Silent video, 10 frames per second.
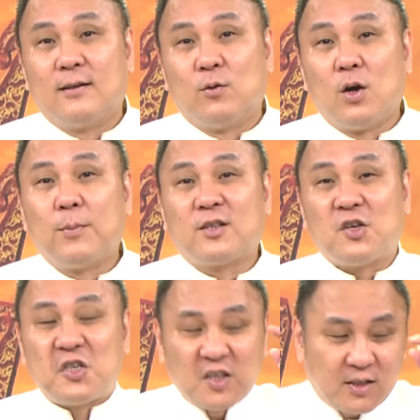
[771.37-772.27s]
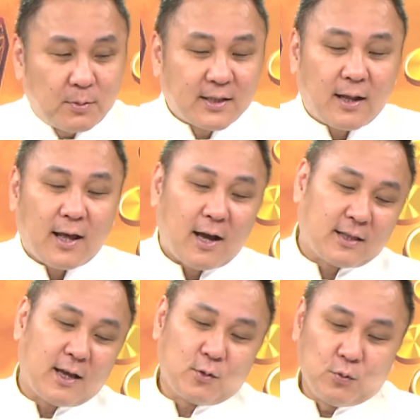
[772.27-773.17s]
我有没有提醒你是不是杀在阿
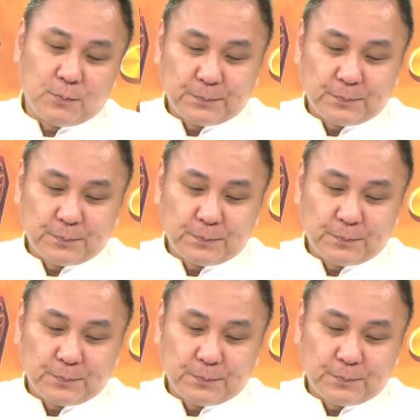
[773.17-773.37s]
呆股？